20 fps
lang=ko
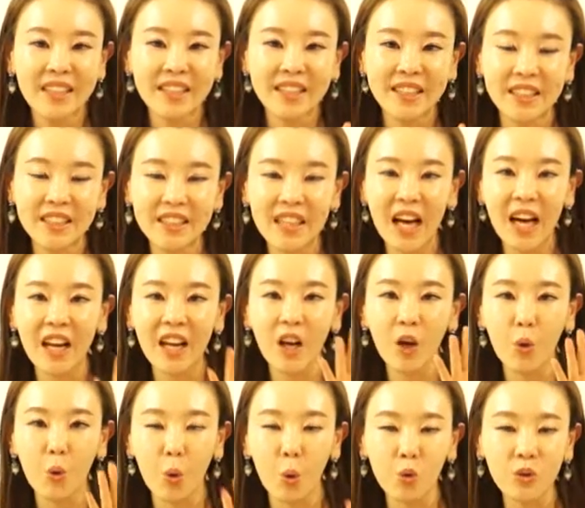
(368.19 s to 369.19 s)
그날의
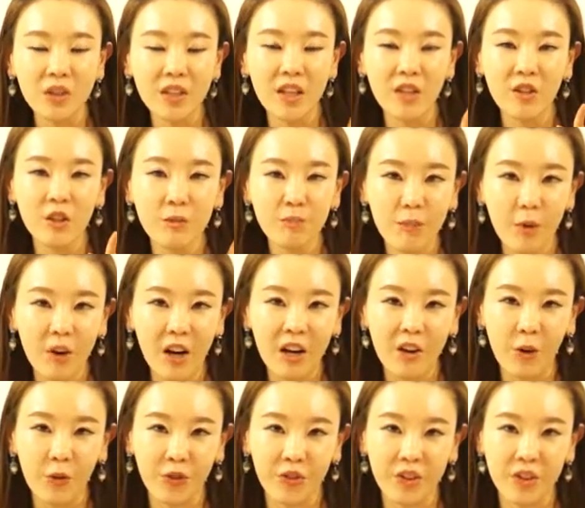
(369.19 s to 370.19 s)
오늘의 특별한
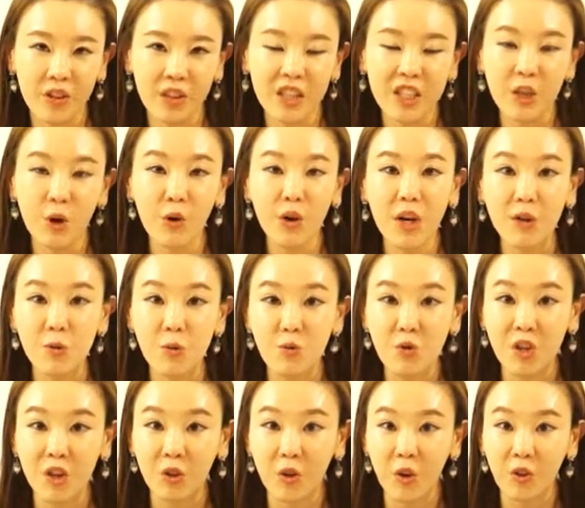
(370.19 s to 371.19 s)
것들 이런 게 있을
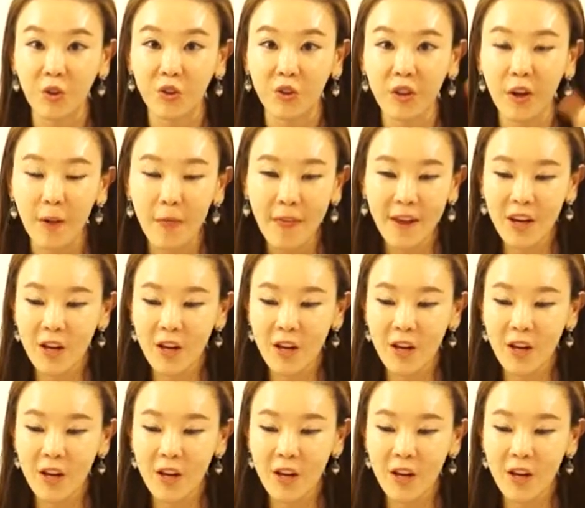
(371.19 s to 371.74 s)
수도 있거든요.